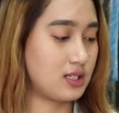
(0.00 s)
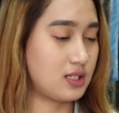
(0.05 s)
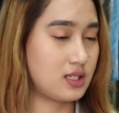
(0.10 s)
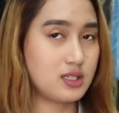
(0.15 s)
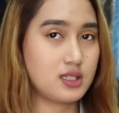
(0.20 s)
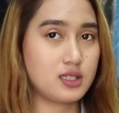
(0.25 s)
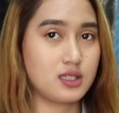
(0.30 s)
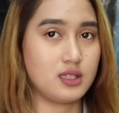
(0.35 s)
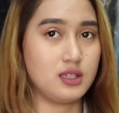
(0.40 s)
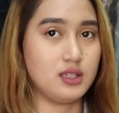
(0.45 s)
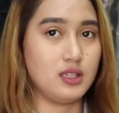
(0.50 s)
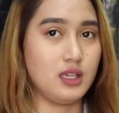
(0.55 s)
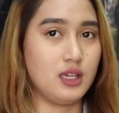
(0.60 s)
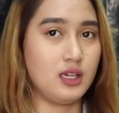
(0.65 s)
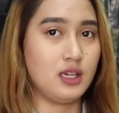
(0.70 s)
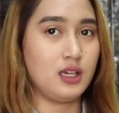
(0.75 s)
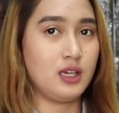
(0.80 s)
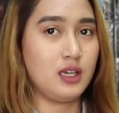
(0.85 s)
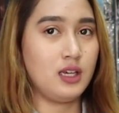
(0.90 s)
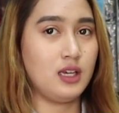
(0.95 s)
guys
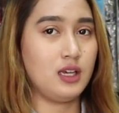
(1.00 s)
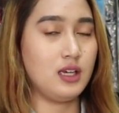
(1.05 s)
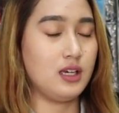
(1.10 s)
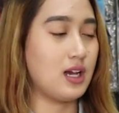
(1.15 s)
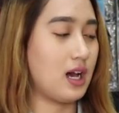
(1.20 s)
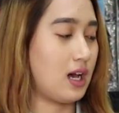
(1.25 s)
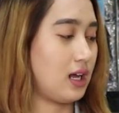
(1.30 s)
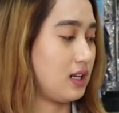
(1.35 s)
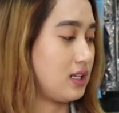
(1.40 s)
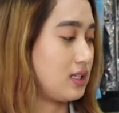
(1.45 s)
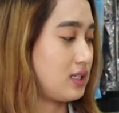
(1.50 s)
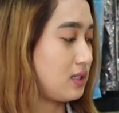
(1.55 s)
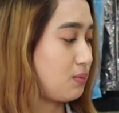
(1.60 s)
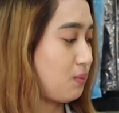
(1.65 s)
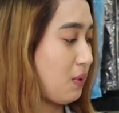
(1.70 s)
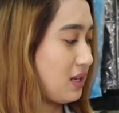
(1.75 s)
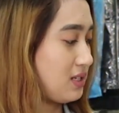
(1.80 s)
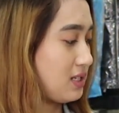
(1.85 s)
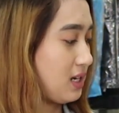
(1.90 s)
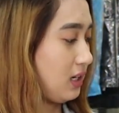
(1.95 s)
di
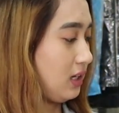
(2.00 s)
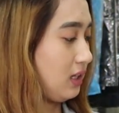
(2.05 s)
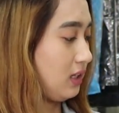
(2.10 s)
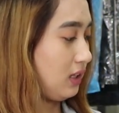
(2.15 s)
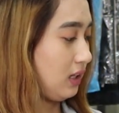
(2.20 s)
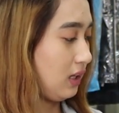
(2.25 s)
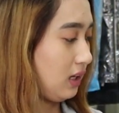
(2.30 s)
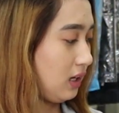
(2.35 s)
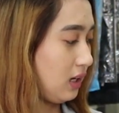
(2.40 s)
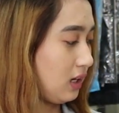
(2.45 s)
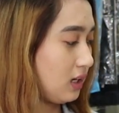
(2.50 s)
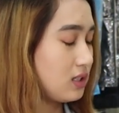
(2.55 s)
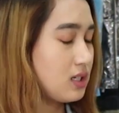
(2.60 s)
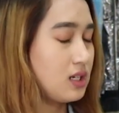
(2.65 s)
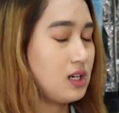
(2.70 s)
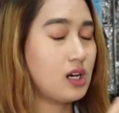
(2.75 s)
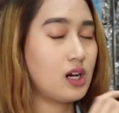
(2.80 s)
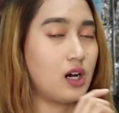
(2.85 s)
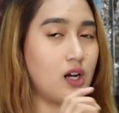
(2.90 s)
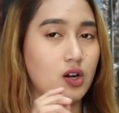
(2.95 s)
garis panjang ini
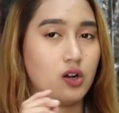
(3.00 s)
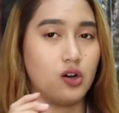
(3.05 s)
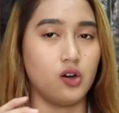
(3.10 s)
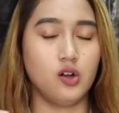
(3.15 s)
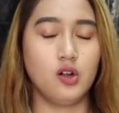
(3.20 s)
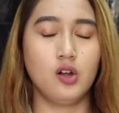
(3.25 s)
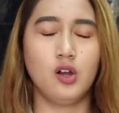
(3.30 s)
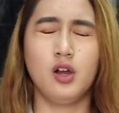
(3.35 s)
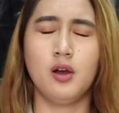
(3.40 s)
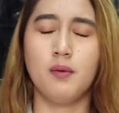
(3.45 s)
jadi kalau